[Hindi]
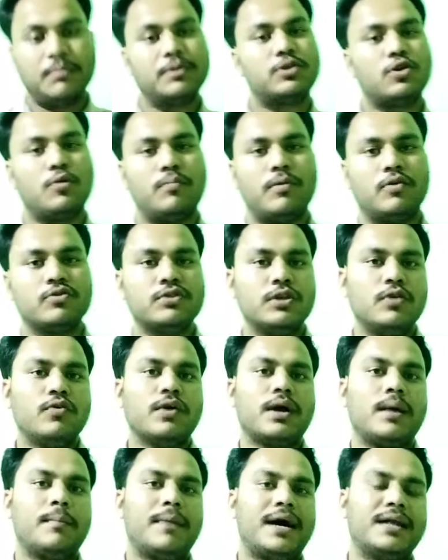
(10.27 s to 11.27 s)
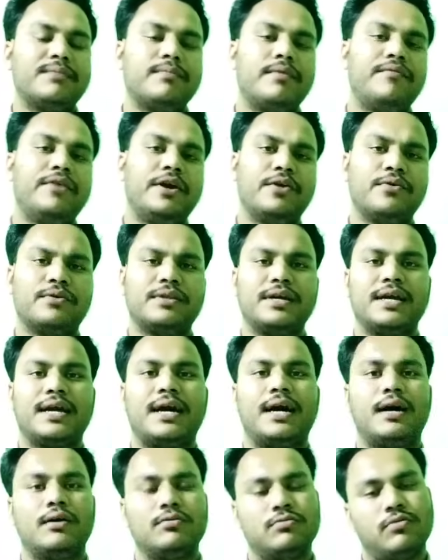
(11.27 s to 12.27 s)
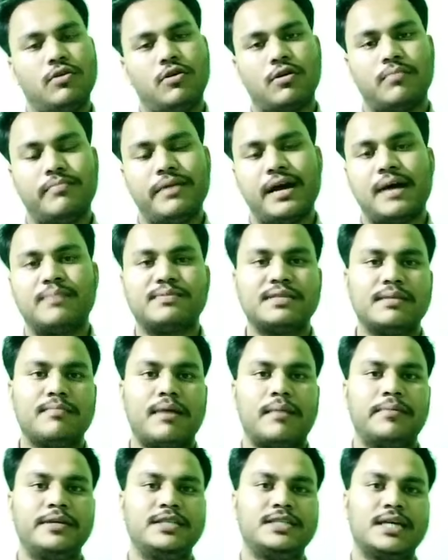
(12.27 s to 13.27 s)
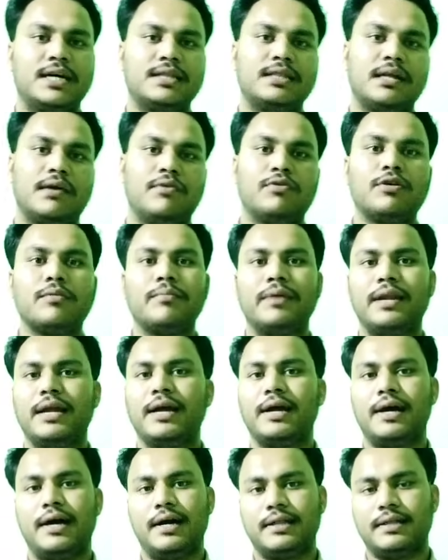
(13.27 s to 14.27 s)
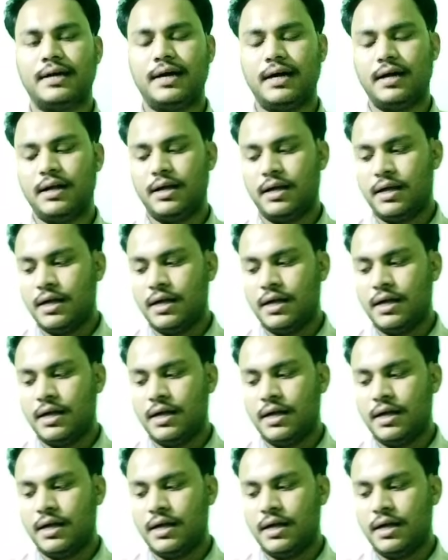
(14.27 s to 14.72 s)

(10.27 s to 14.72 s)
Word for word: मित्रों बहुत दिनों के बाद मैं वीडियो दे रहा हूं और मैं आपसे माफ़ी चाहता हूँ कि मैंने कहा था